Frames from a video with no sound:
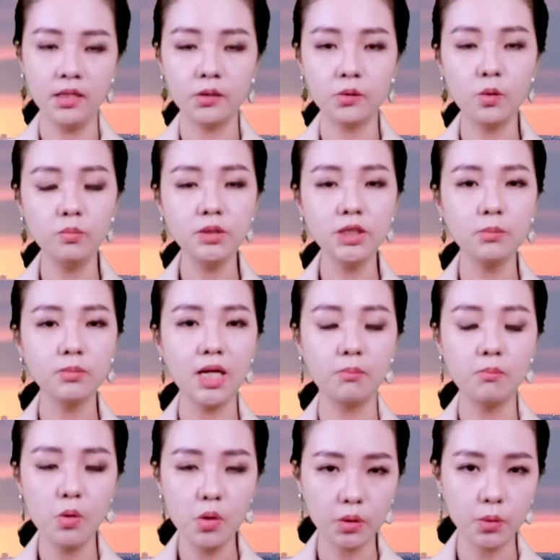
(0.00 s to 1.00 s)
Cũng trong
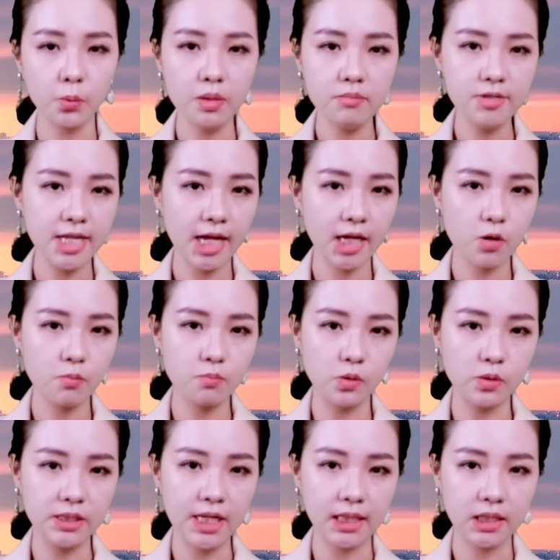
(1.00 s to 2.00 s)
tháng một, website công
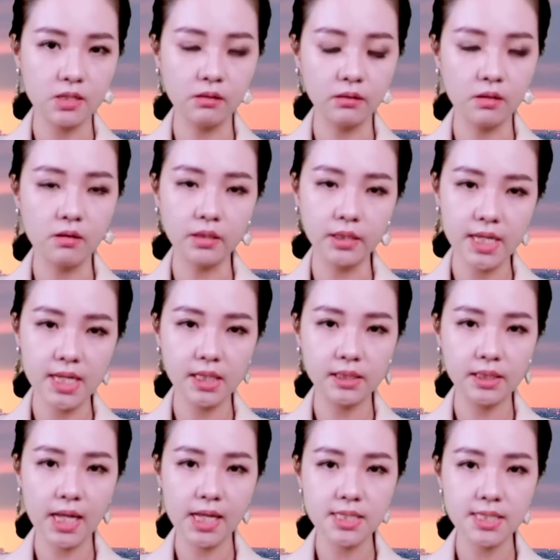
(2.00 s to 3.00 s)
bố giải thưởng thường niên
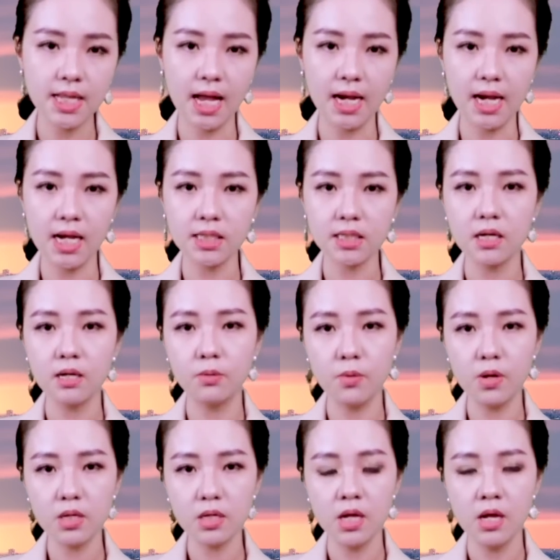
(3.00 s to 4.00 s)
Taste Atlas
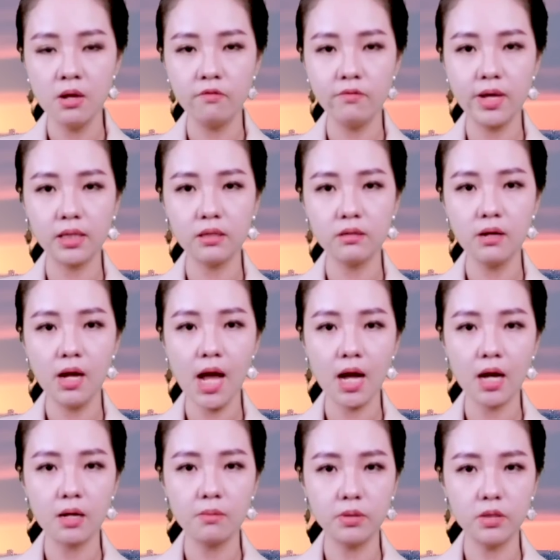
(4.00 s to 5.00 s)
Award về thứ
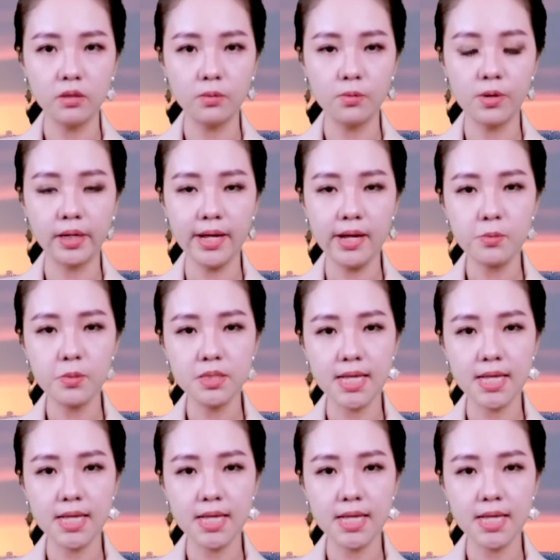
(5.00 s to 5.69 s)
hạng ẩm thực của các quốc